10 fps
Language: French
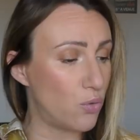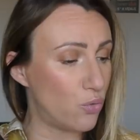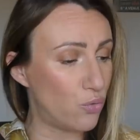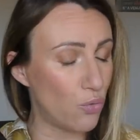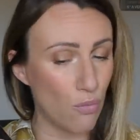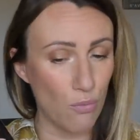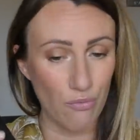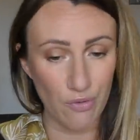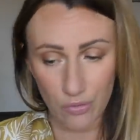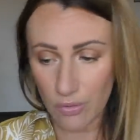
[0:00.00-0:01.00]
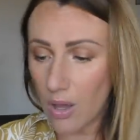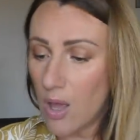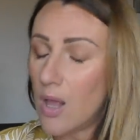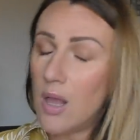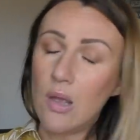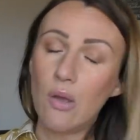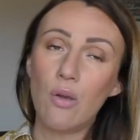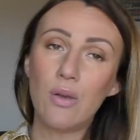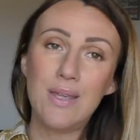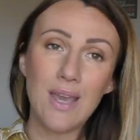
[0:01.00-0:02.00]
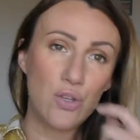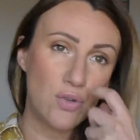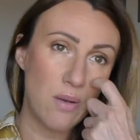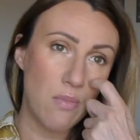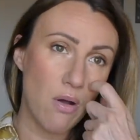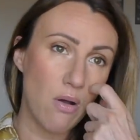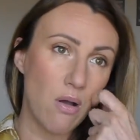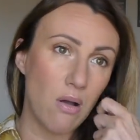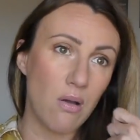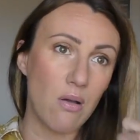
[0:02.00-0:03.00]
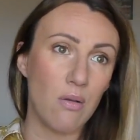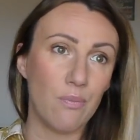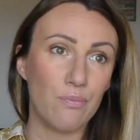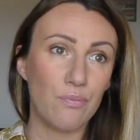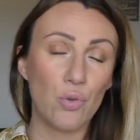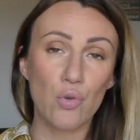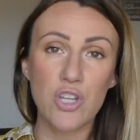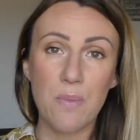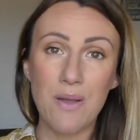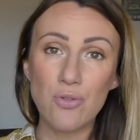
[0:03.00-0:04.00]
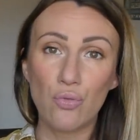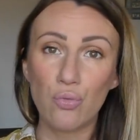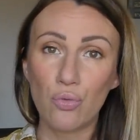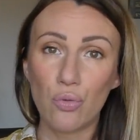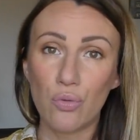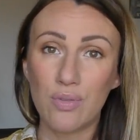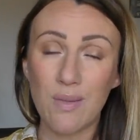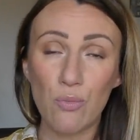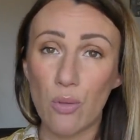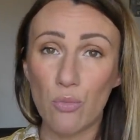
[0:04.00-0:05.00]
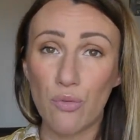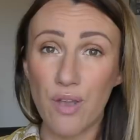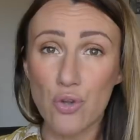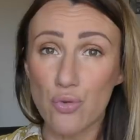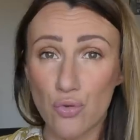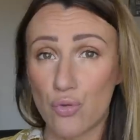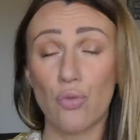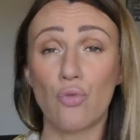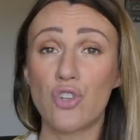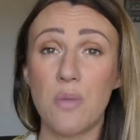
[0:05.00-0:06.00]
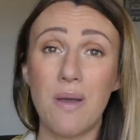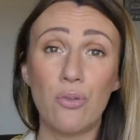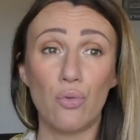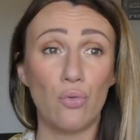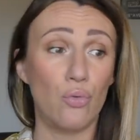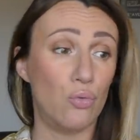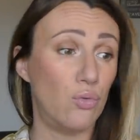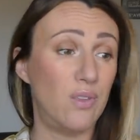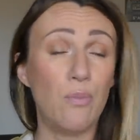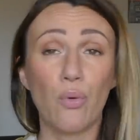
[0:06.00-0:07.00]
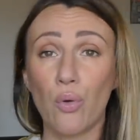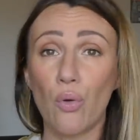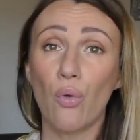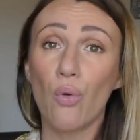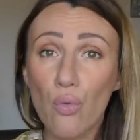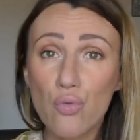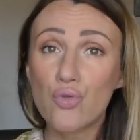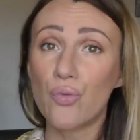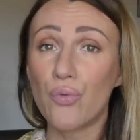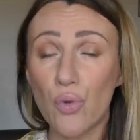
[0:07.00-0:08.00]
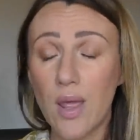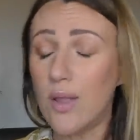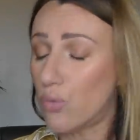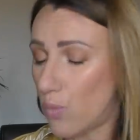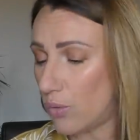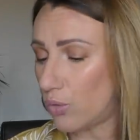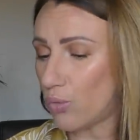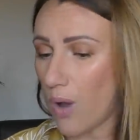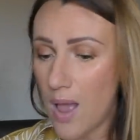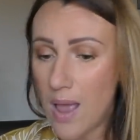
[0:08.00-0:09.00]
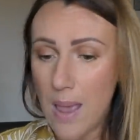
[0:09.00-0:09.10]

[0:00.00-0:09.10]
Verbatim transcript: que sur mon ventre, qui actuellement, donc j'ai pas du tout de symptômes de vergeture, donc j'ai pas de, zébrures de, zébrure rouge ou violette ou quoi que ce soit,